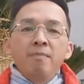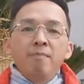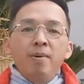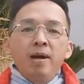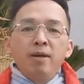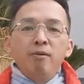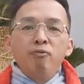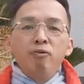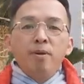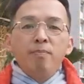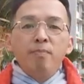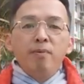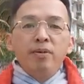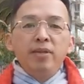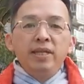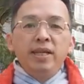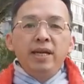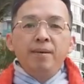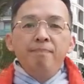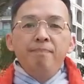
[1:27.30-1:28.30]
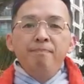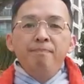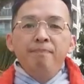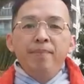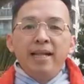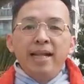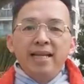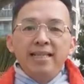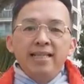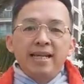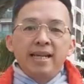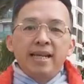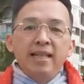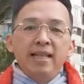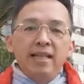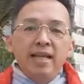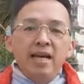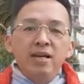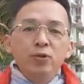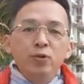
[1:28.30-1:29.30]
Baru kemudian belajar
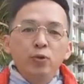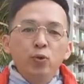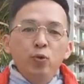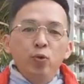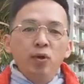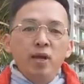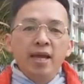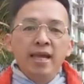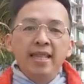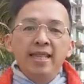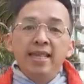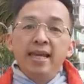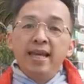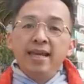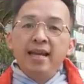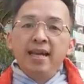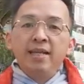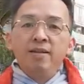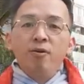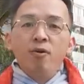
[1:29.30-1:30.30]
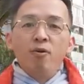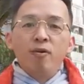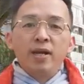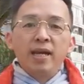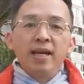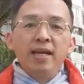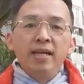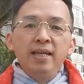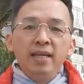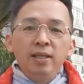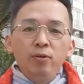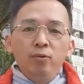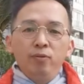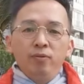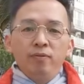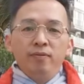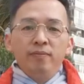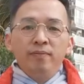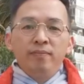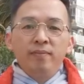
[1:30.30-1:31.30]
langsung dengan orang
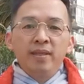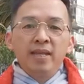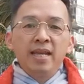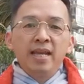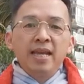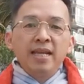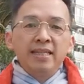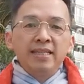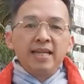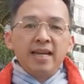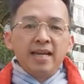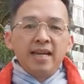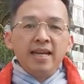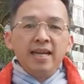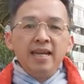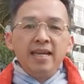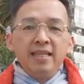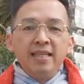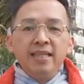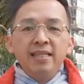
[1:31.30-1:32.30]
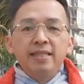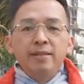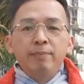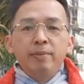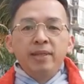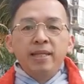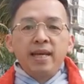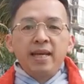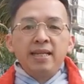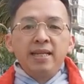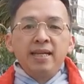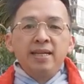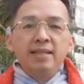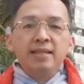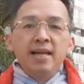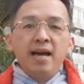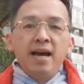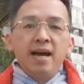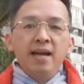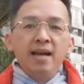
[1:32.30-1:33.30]
itu. Cara ini sebenarnya
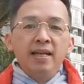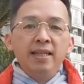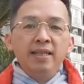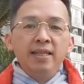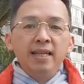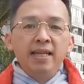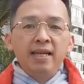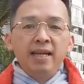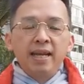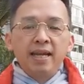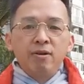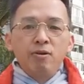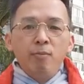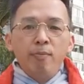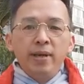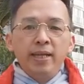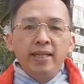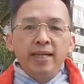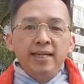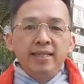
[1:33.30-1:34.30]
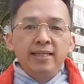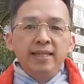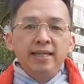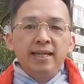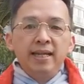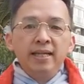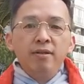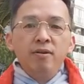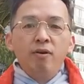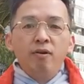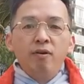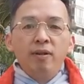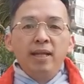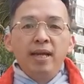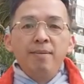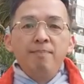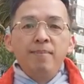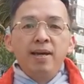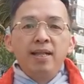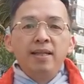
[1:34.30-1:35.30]
sangat direkomendasikan
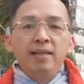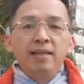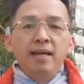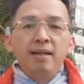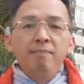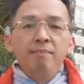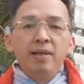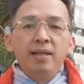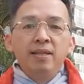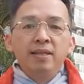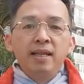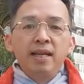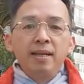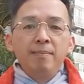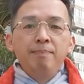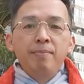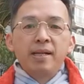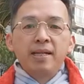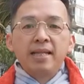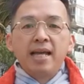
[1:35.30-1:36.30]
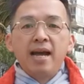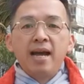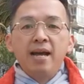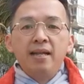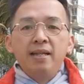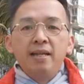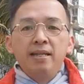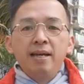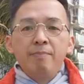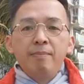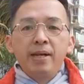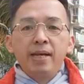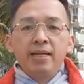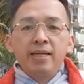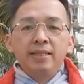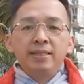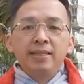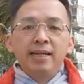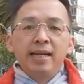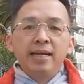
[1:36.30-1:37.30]
oleh mantan Menteri Pertahanan
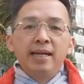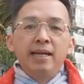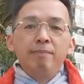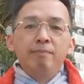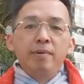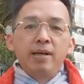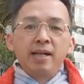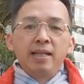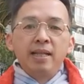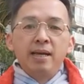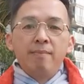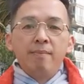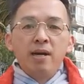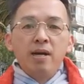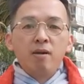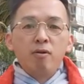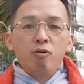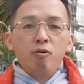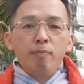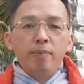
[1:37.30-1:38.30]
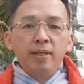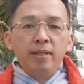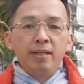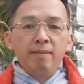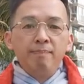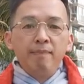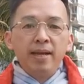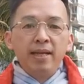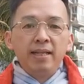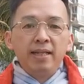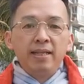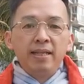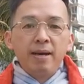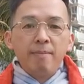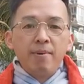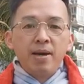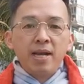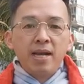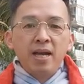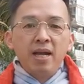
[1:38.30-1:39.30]
Amerika Serikat bernama Robert
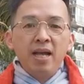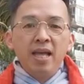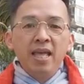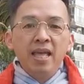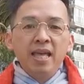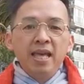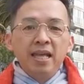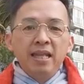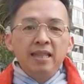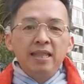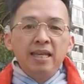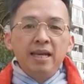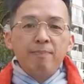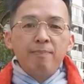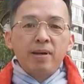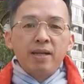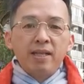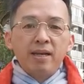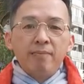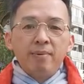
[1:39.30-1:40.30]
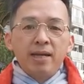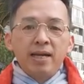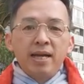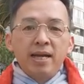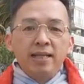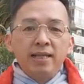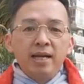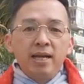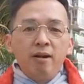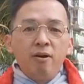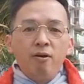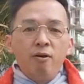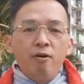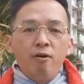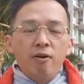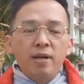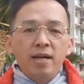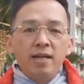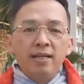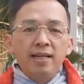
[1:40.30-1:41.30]
McNamara. Dia pernah berkata,
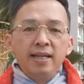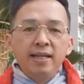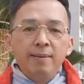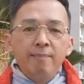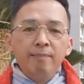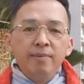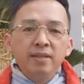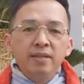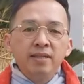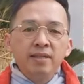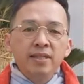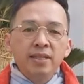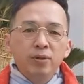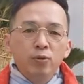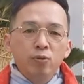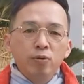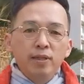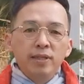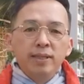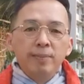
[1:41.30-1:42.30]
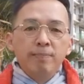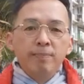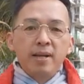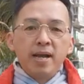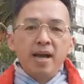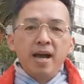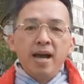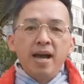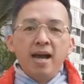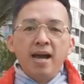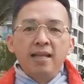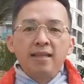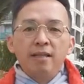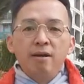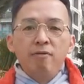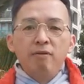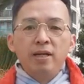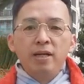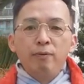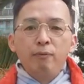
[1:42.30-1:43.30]
orang dalam situasi perang
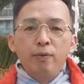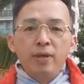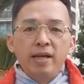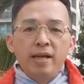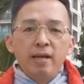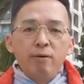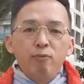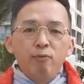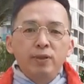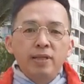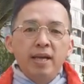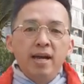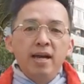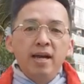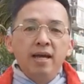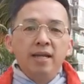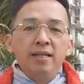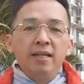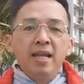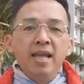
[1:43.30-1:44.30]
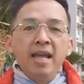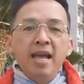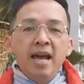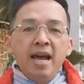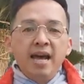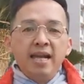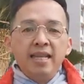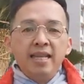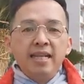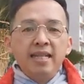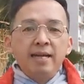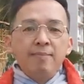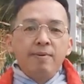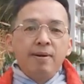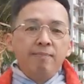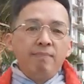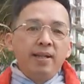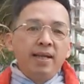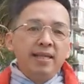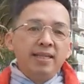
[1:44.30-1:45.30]
atau kewirausahaan hanya
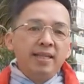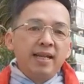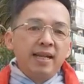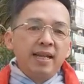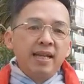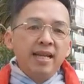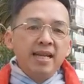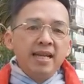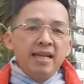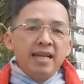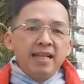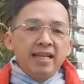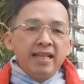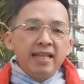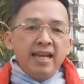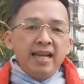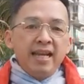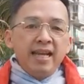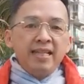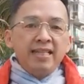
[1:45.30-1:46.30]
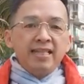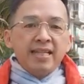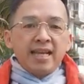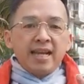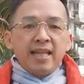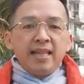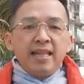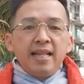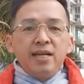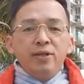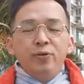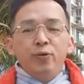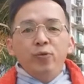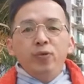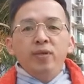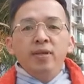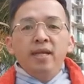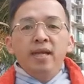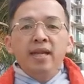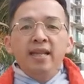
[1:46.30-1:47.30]
dapat belajar dengan cara
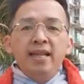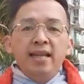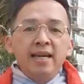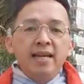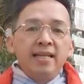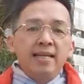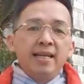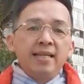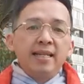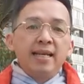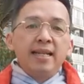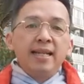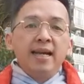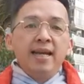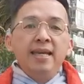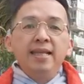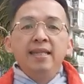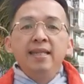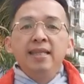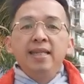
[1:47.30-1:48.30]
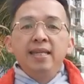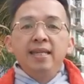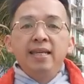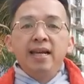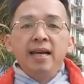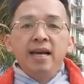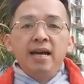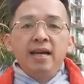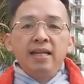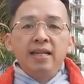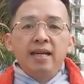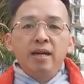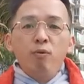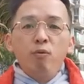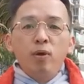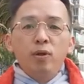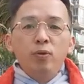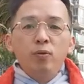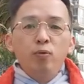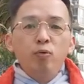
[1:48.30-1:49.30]
langsung. Dengan kata lain, tidak ada
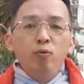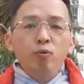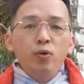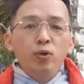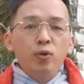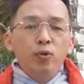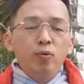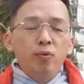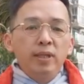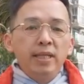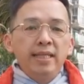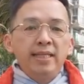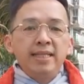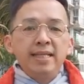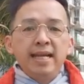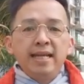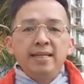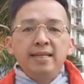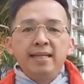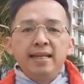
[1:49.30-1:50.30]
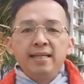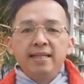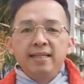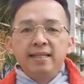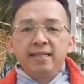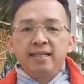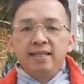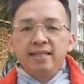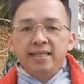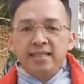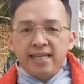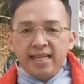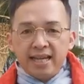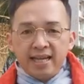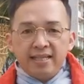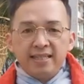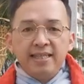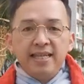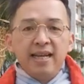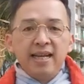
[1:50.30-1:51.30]
waktu untuk
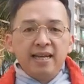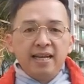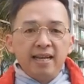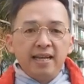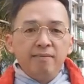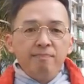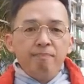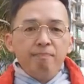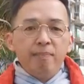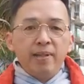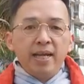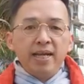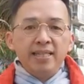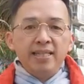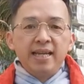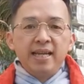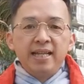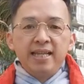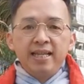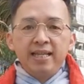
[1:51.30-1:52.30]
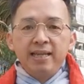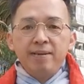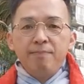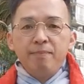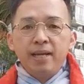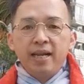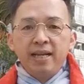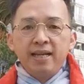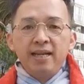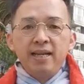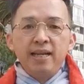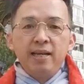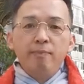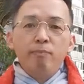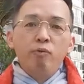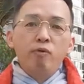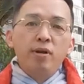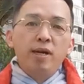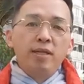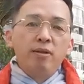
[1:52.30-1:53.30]
disia-siakan belajar dari mereka
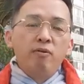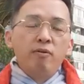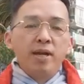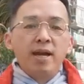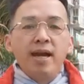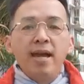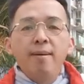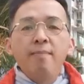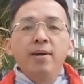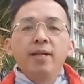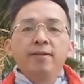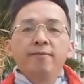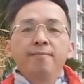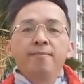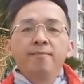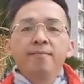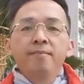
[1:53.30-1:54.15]
yang bukan orang hebat.